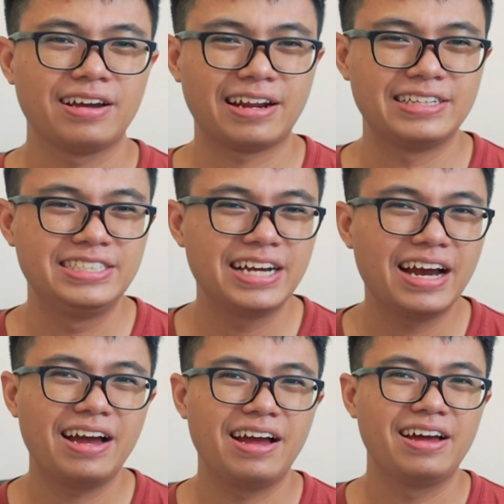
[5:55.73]

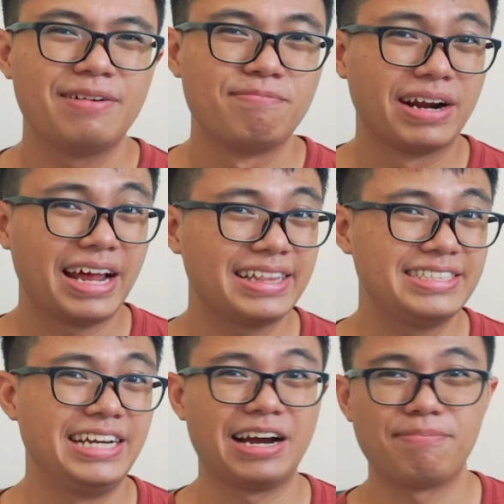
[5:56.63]
kerja berat
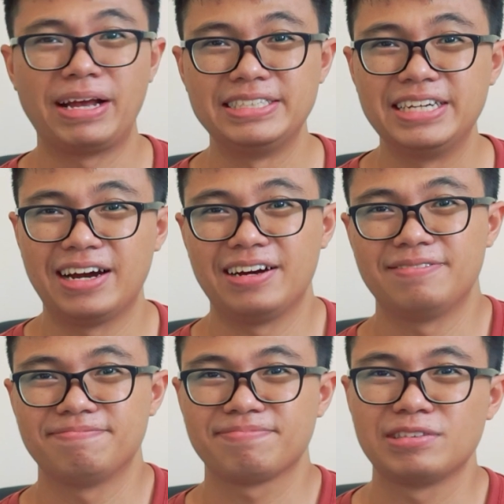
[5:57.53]
jangka panjang
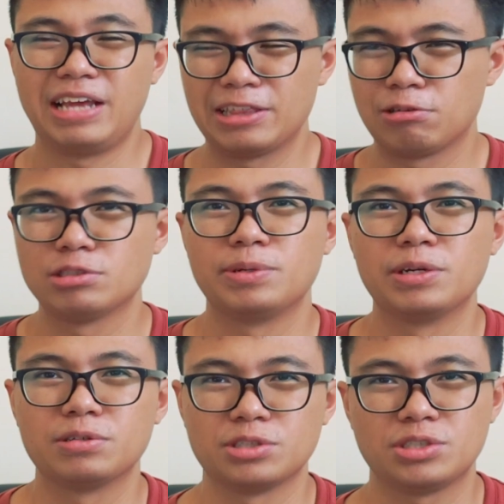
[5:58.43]
yang
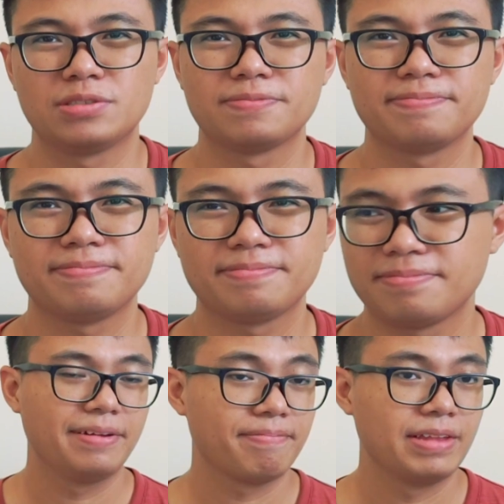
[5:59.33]
terus-menerus.
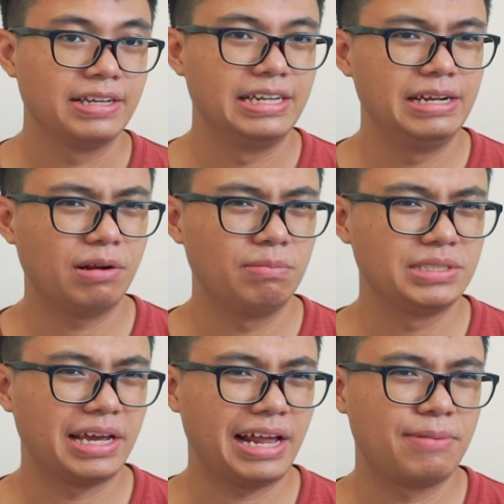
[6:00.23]
Jadi kalau
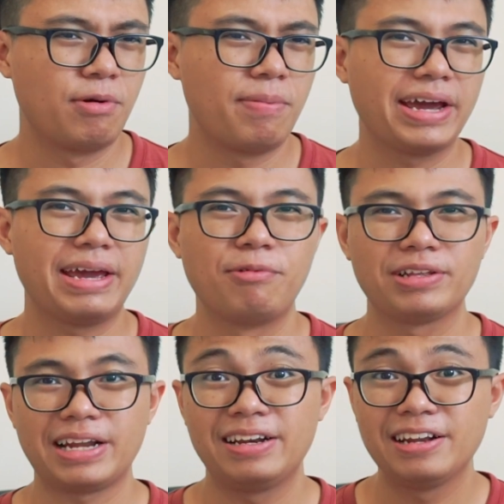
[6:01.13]
misalnya kalian mau pakai
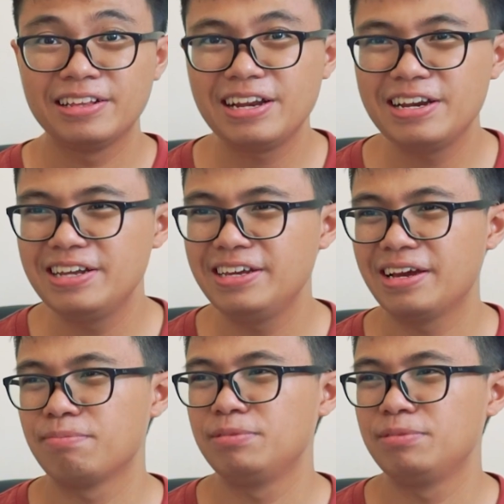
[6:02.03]
buat rendering 3D yang